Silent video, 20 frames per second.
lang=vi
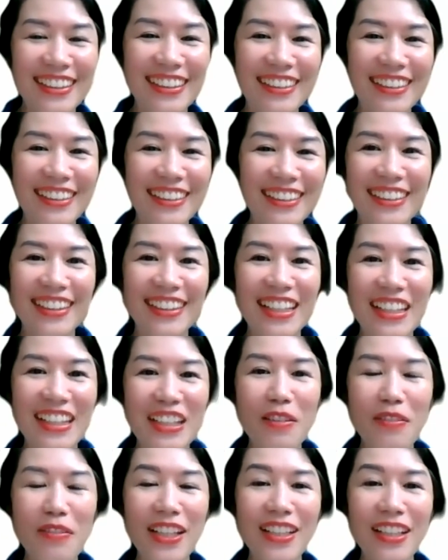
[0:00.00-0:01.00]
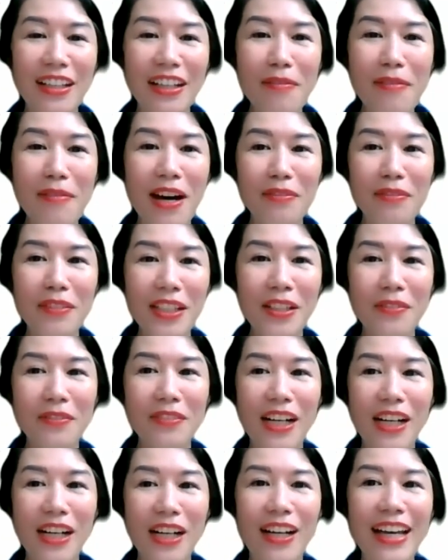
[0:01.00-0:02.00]
à, như vậy thì các bạn biết không
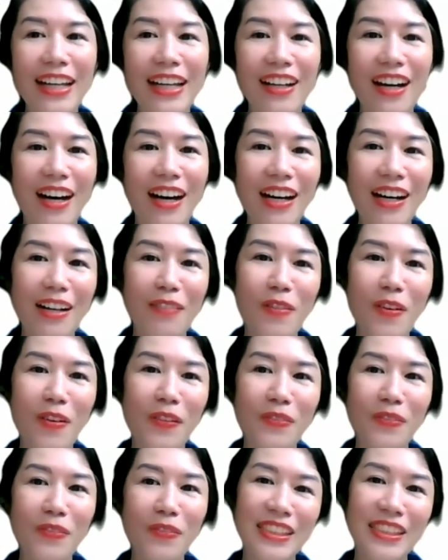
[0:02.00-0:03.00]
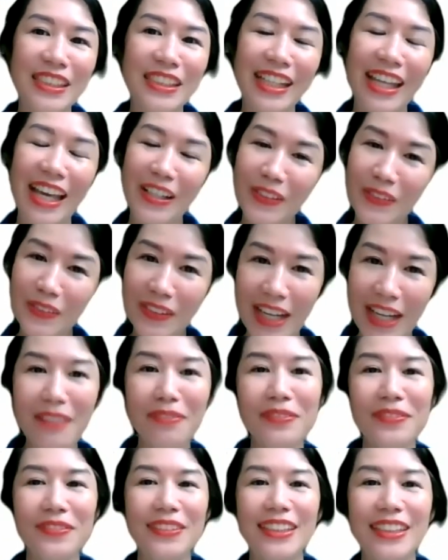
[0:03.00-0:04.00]
ở đây có một ờ, nhà cung cấp
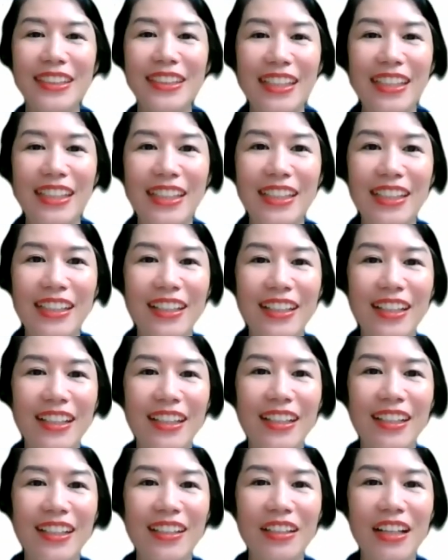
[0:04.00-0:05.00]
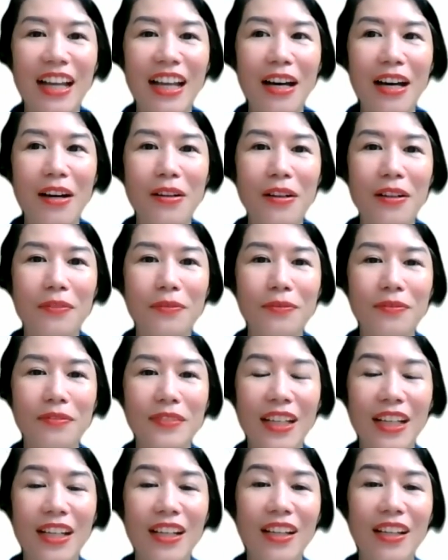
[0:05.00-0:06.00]
à, là
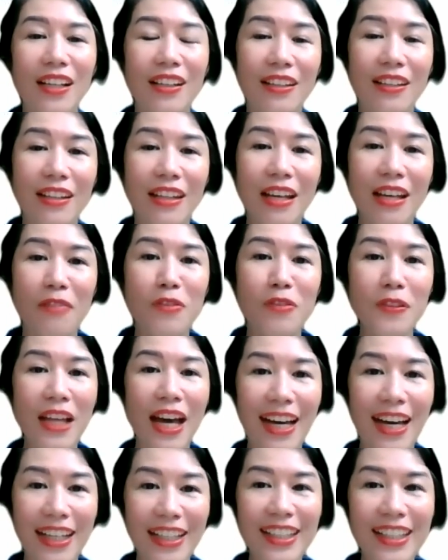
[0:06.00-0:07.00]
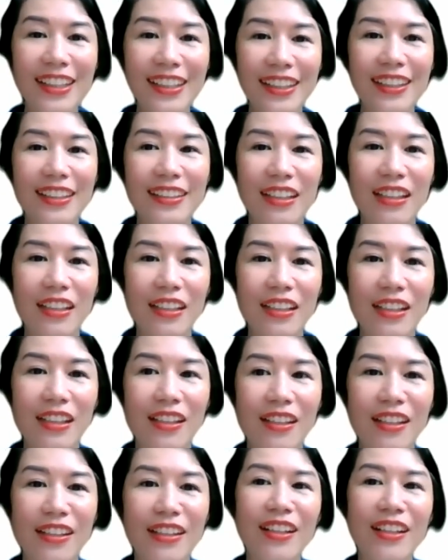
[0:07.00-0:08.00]
nhà nhà phú thái đó thì
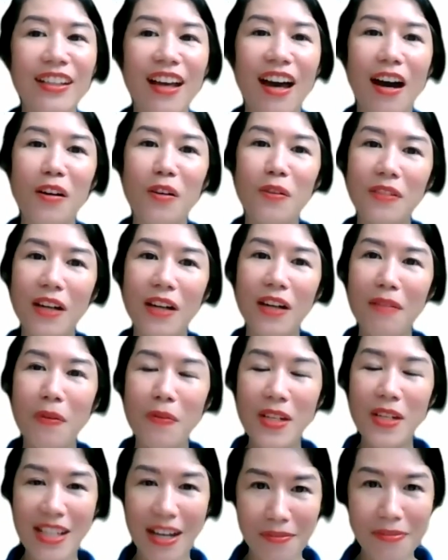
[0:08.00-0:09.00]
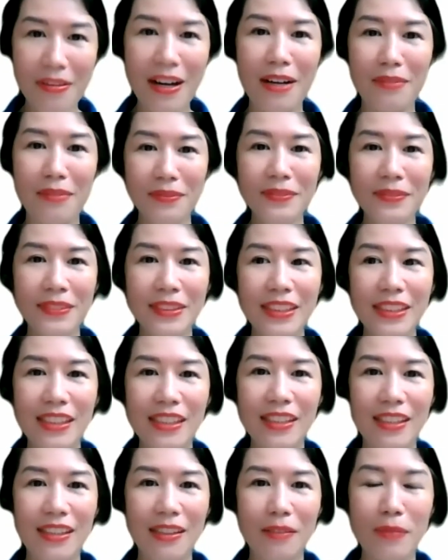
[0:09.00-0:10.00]
à, hình như là họ cũng có một cái sản phẩm
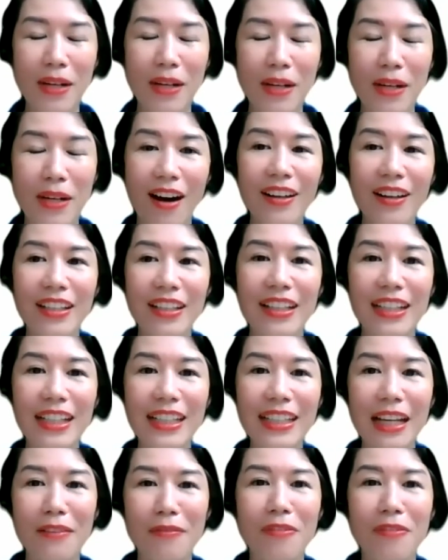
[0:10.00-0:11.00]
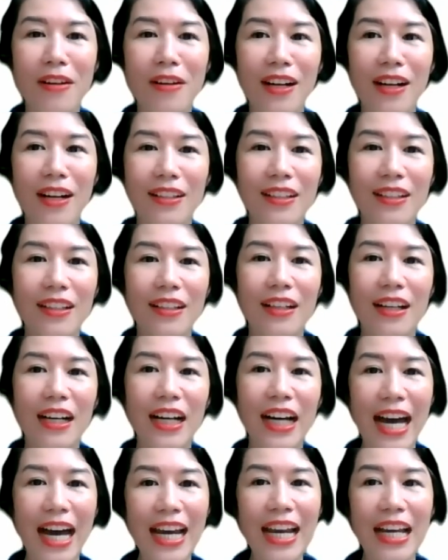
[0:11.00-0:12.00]
à, mà có những cái thành phần à,
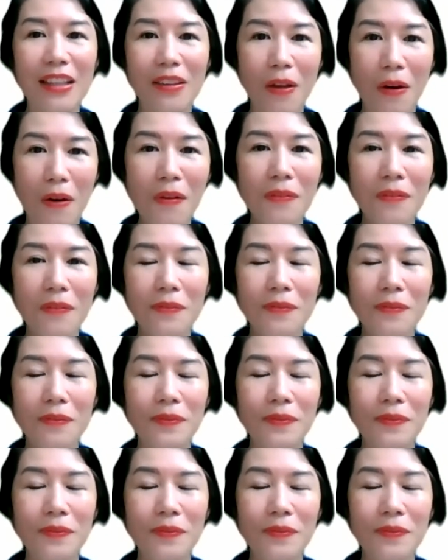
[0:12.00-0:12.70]
khá là tốt